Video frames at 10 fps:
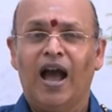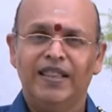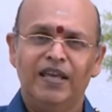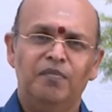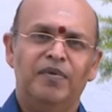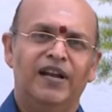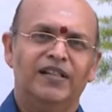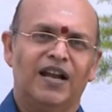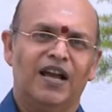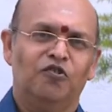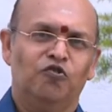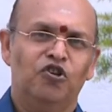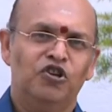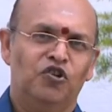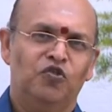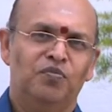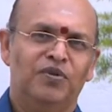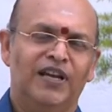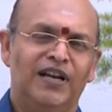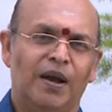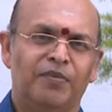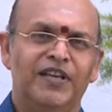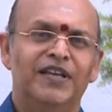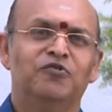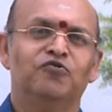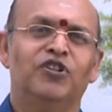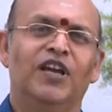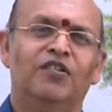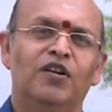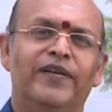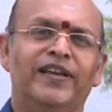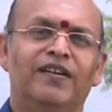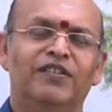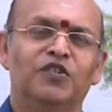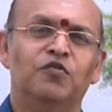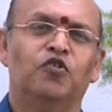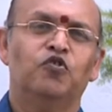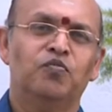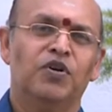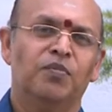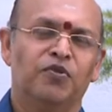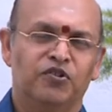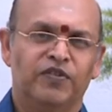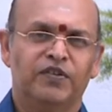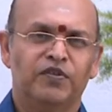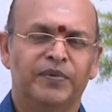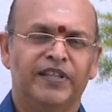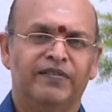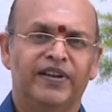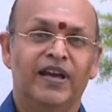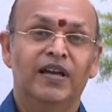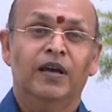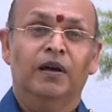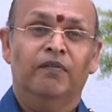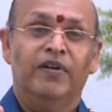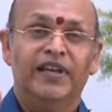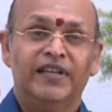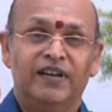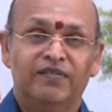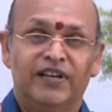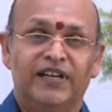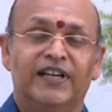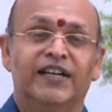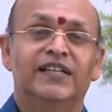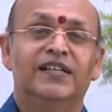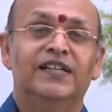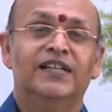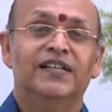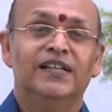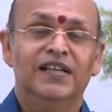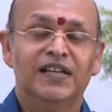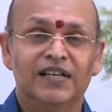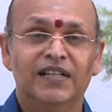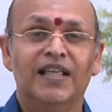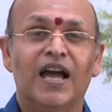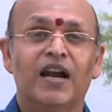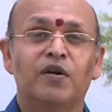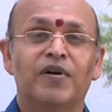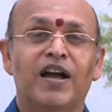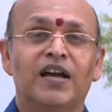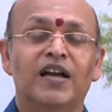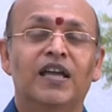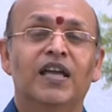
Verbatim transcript: அதே மாதிரி நாங்கள் கோயிலில் கும்பிடேக்கில் அப்படியே சுத்தேக்குள்ள வைரவருக்கும் ஒரு கும்பிட போட்டு வருவோமே தவிர வைரவர்கிட்ட நின்று நிதானமாக